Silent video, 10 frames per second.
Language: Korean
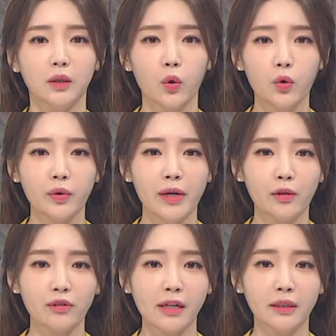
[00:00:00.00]

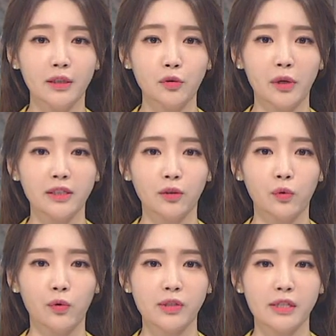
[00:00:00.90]
코로나19 사태
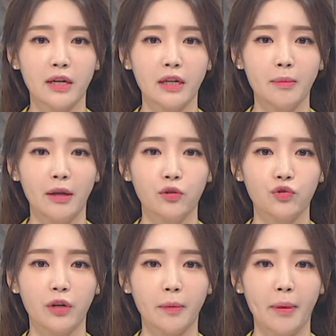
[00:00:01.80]
속에서도 지난해
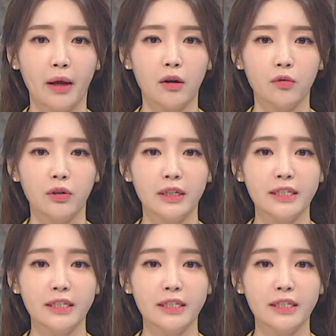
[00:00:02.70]
매출액 100억 원